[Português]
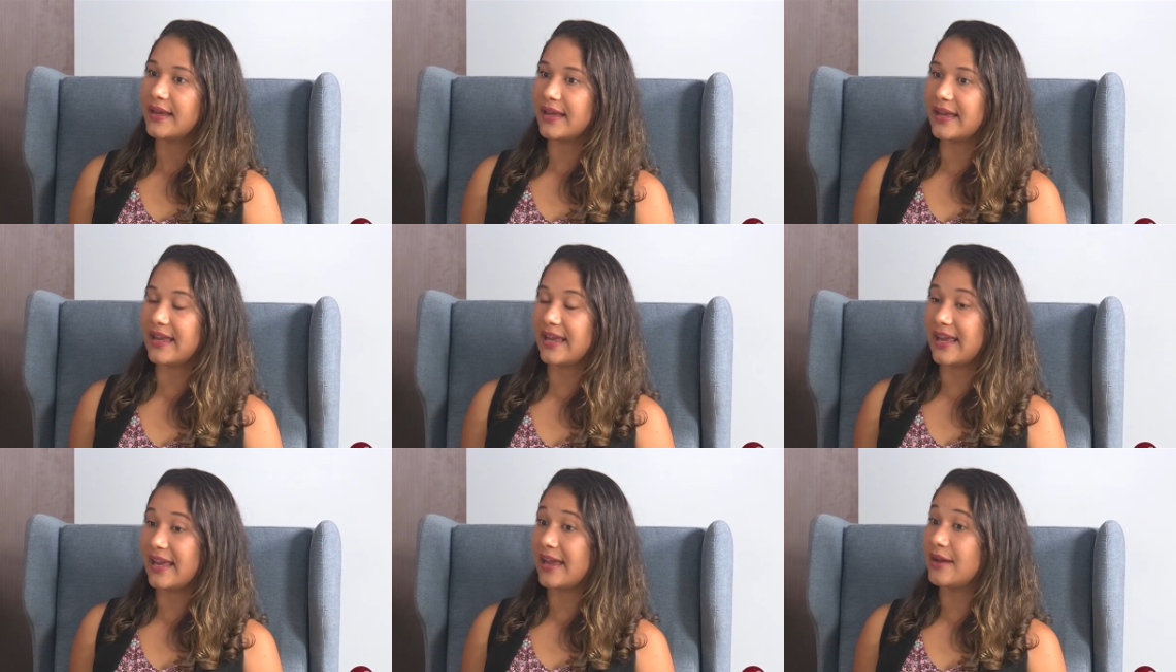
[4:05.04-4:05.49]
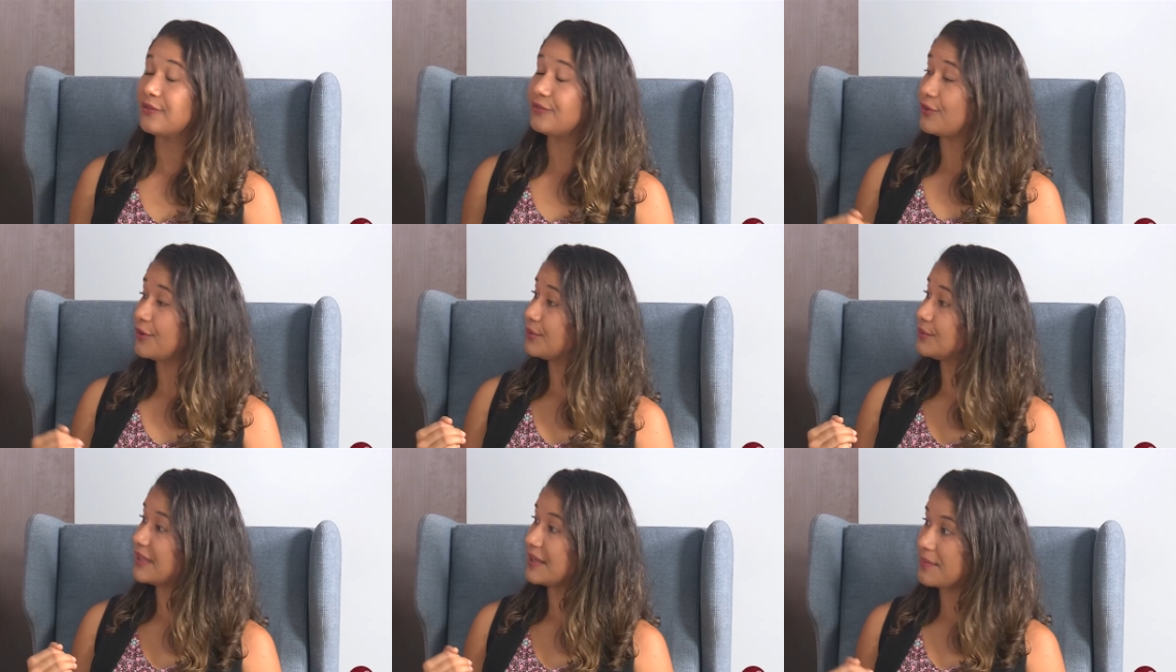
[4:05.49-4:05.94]
é, é
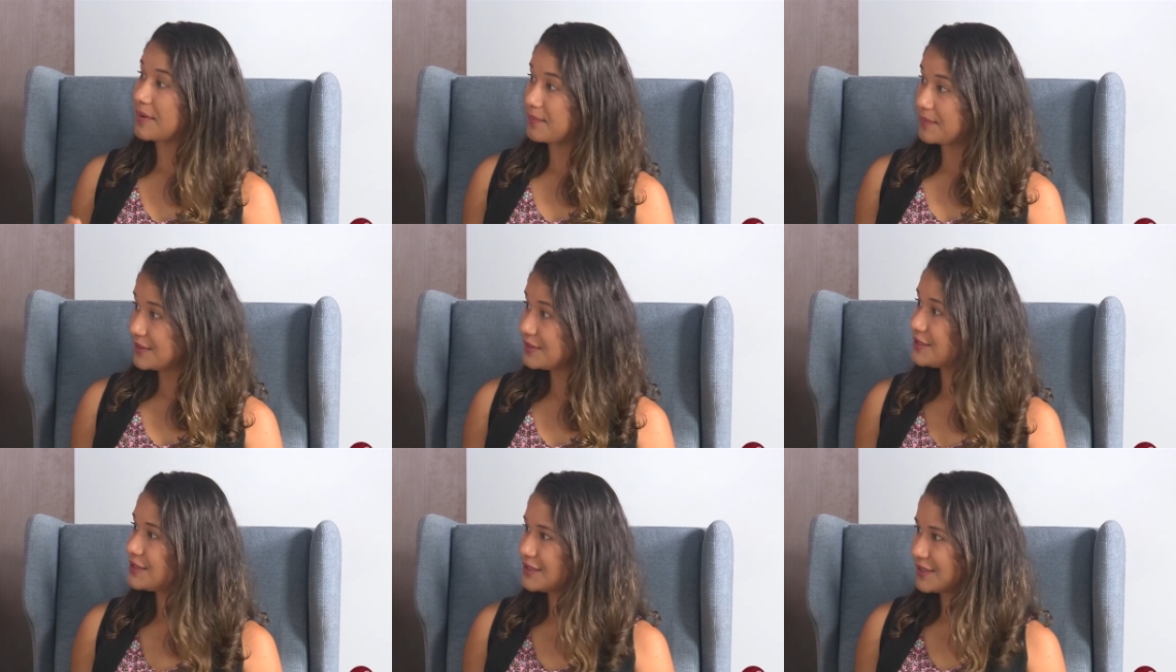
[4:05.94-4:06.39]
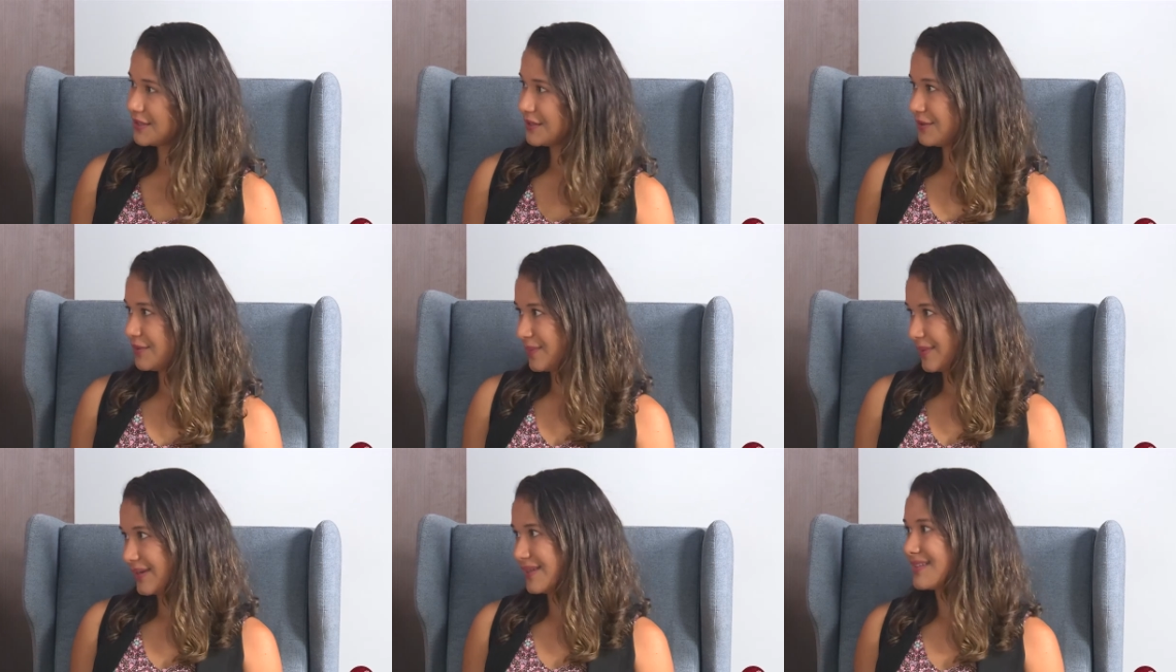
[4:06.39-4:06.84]
foi um tema
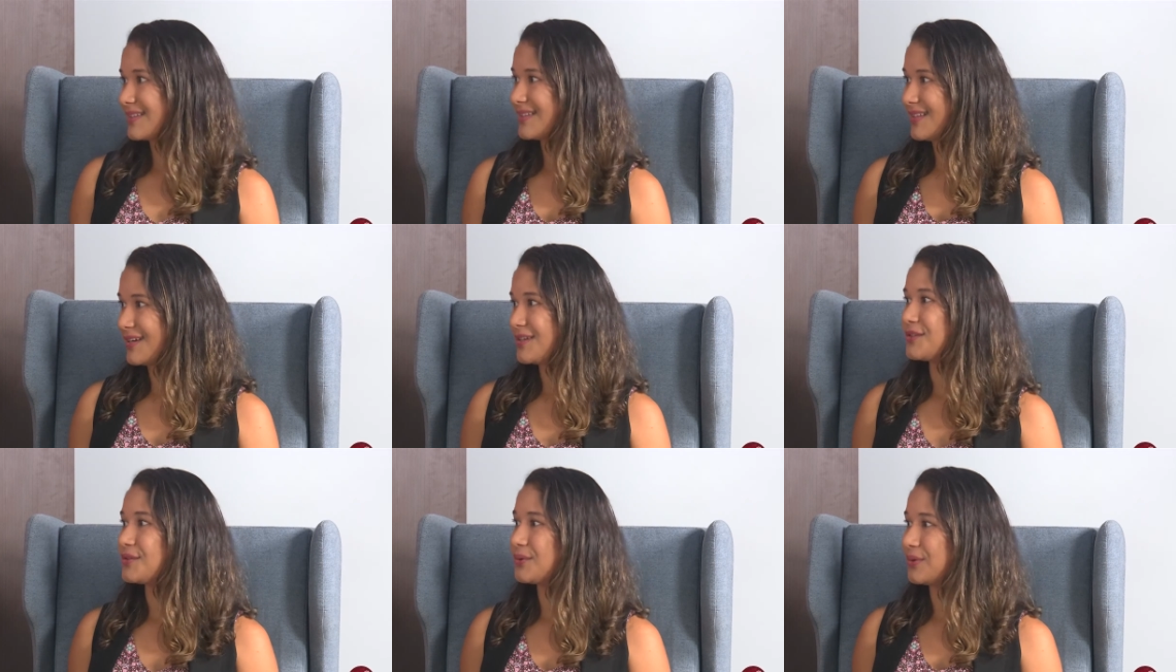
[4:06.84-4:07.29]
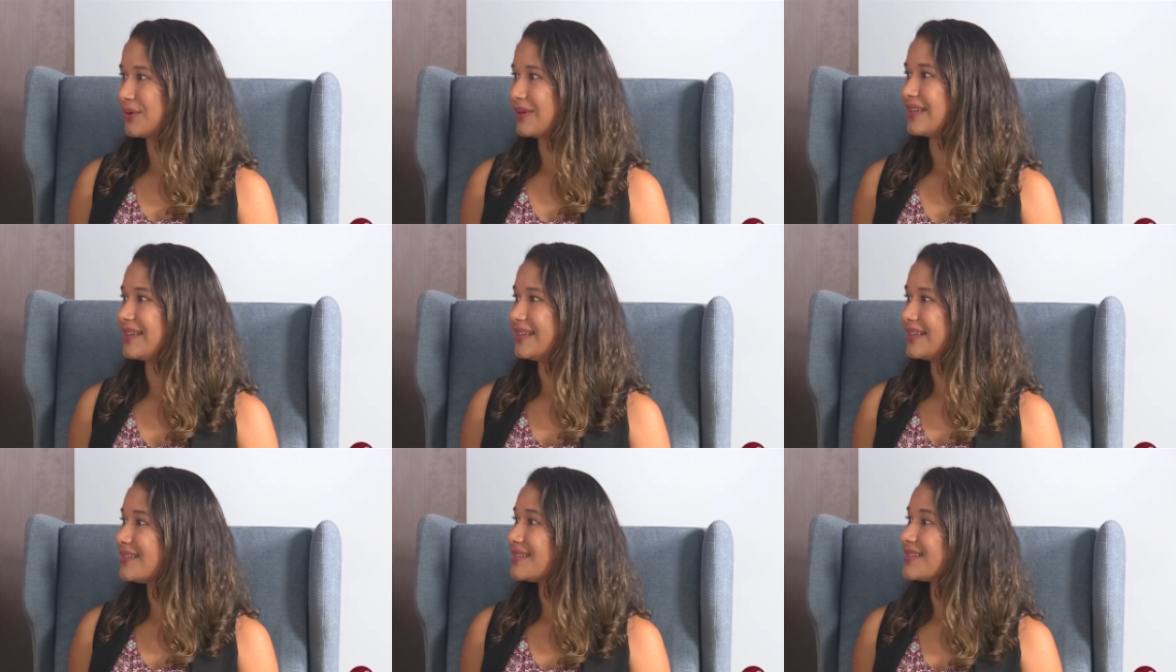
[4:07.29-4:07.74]
pedido pela cidade de
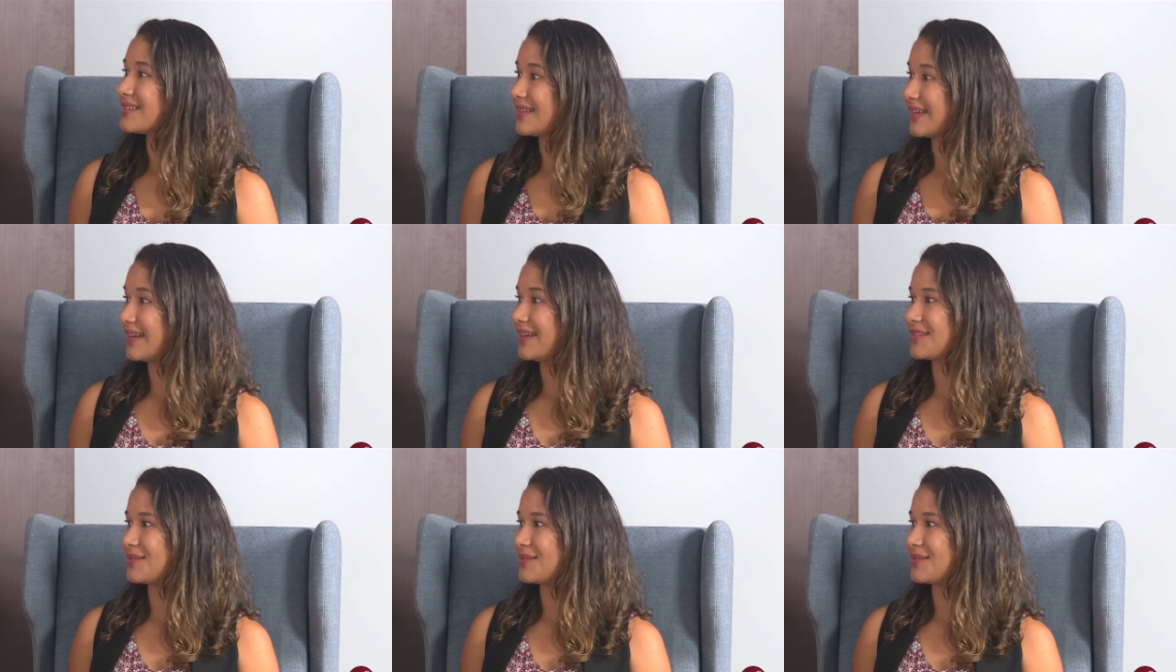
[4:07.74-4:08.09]
Colinas, né?